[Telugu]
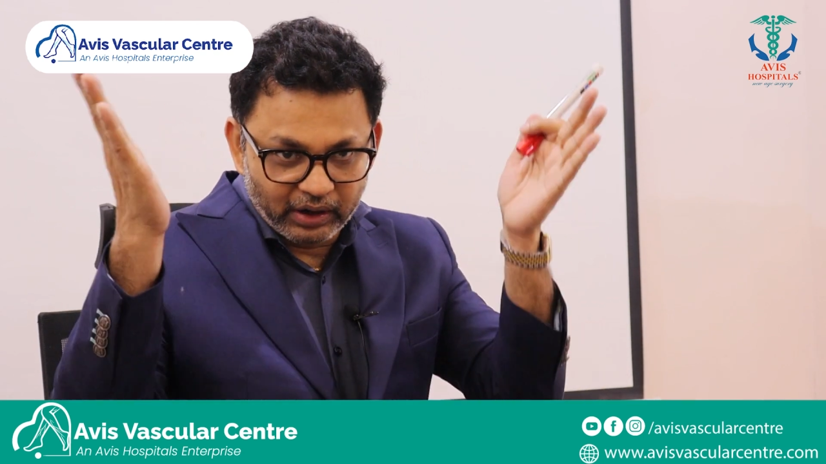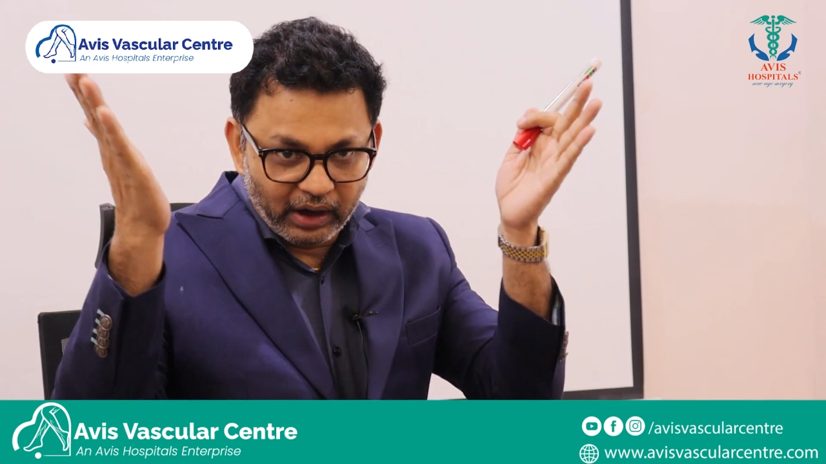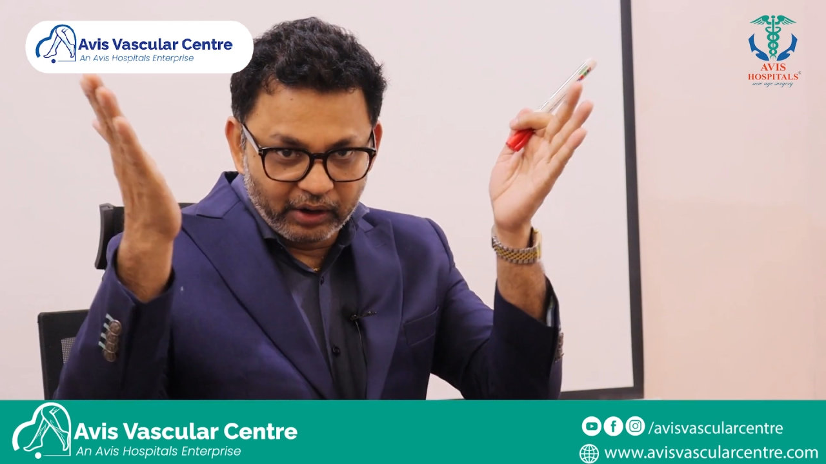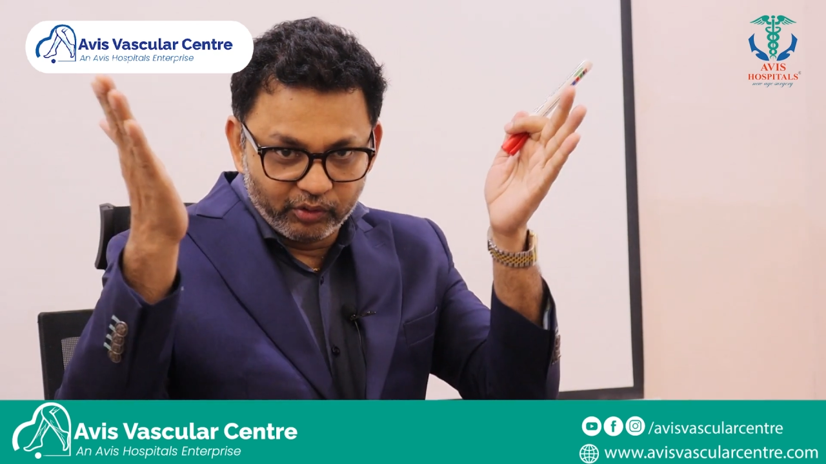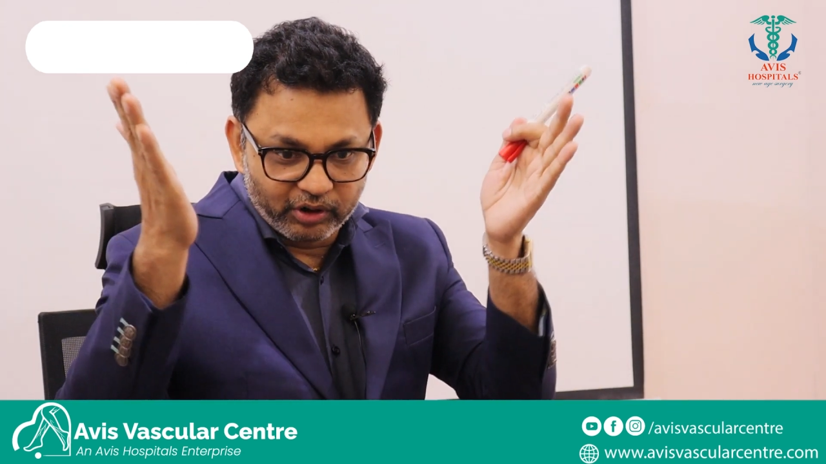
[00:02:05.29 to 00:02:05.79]

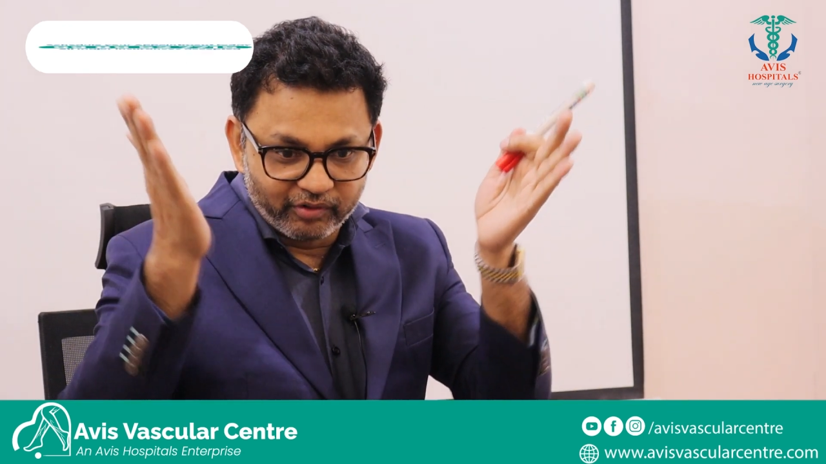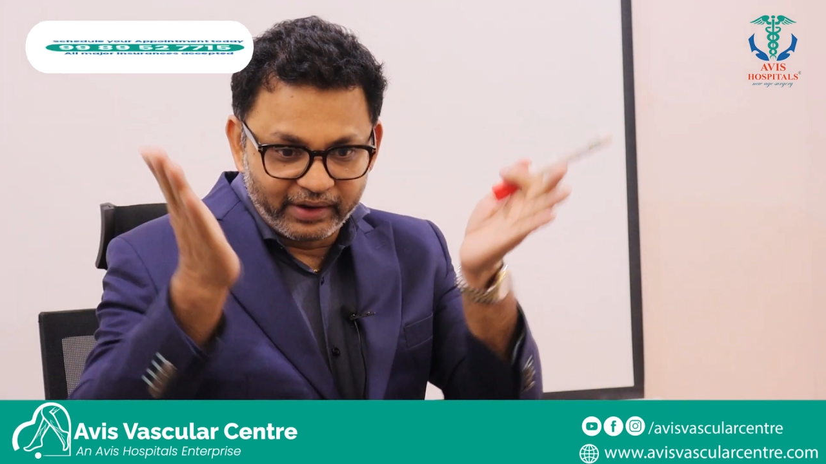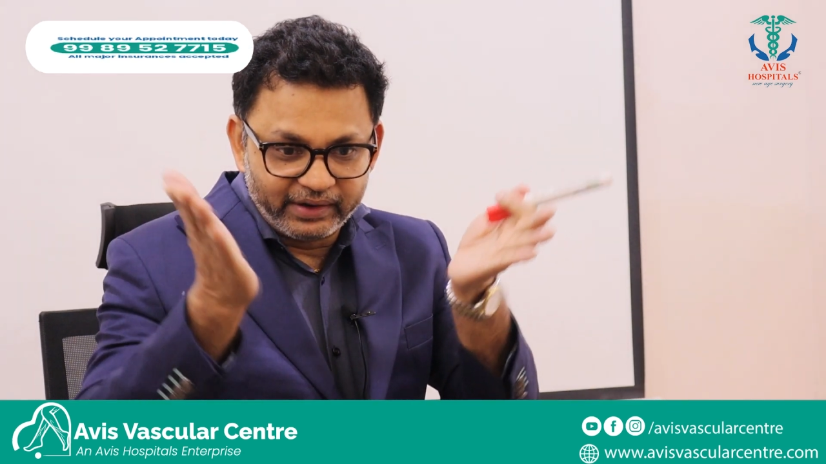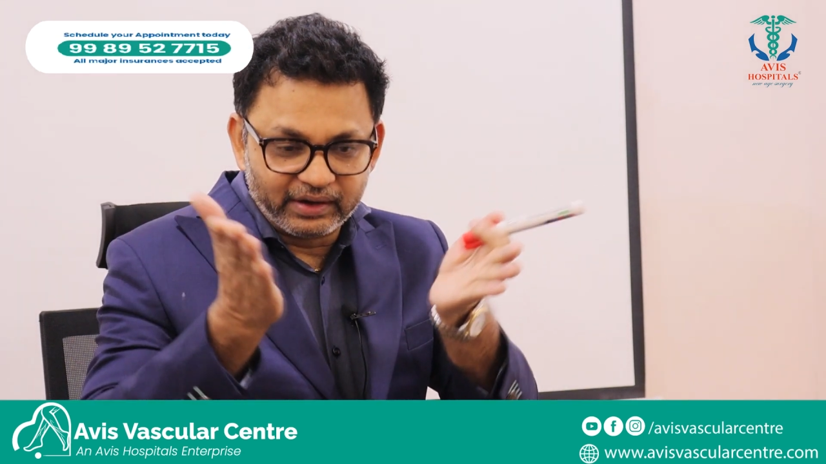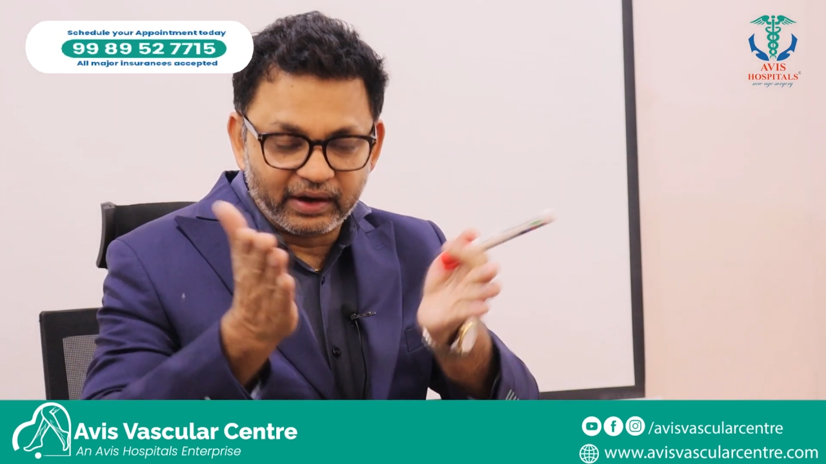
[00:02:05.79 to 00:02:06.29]
కాలు ఒక
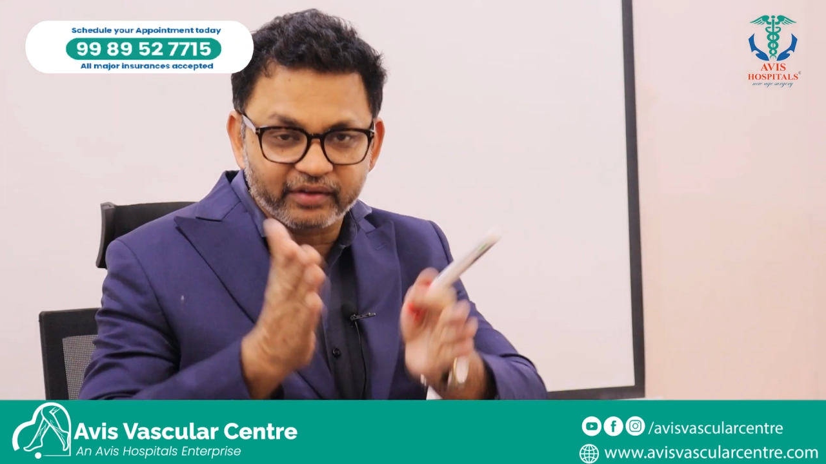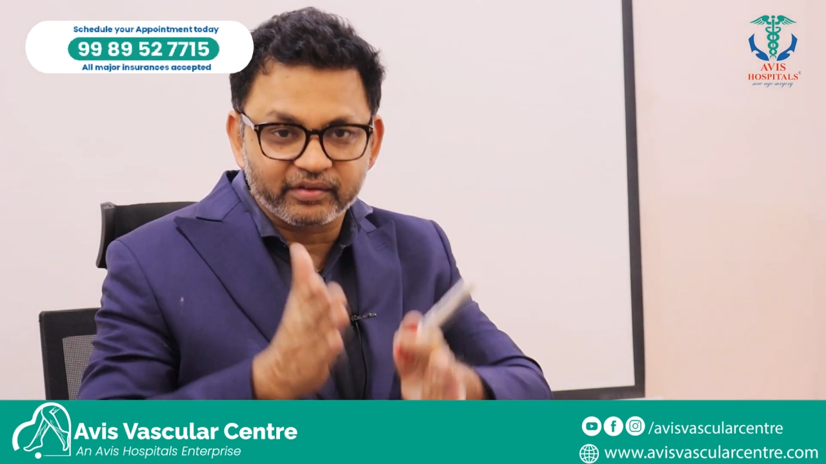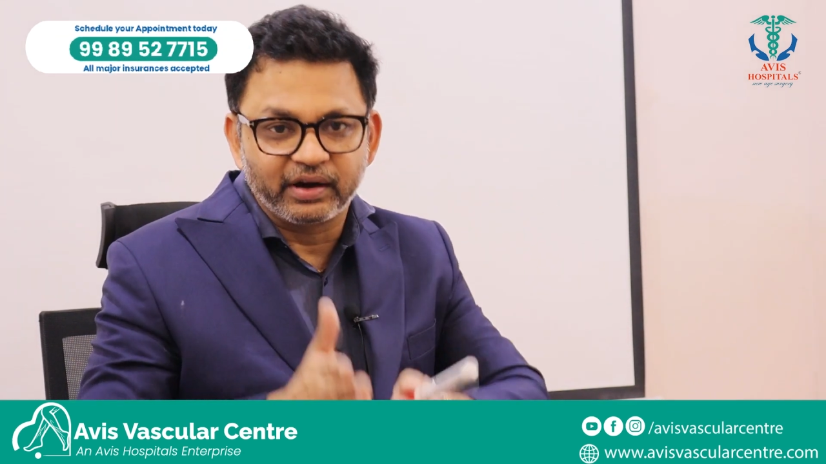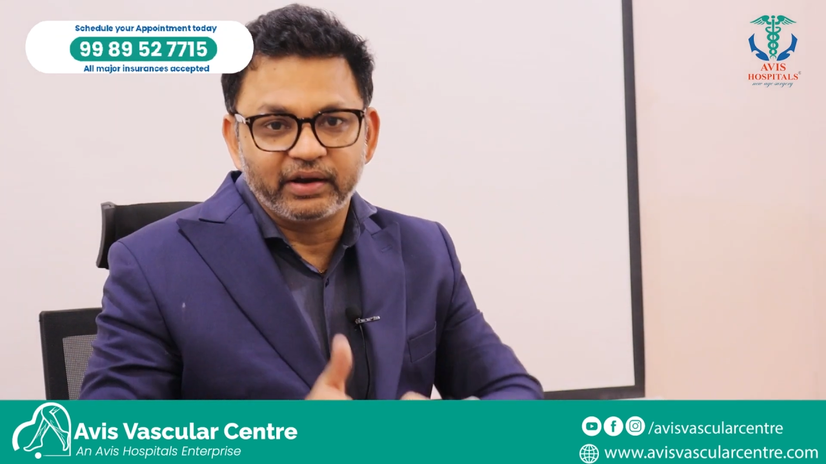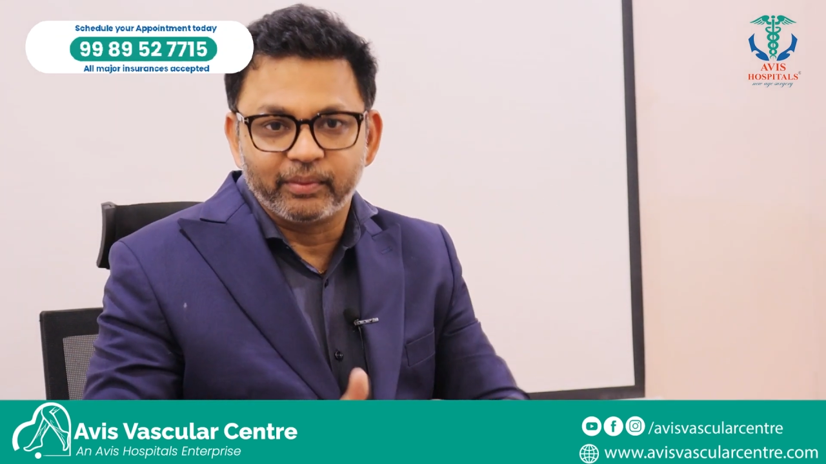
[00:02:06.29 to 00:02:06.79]
వైన్ గ్లాస్ లాంటి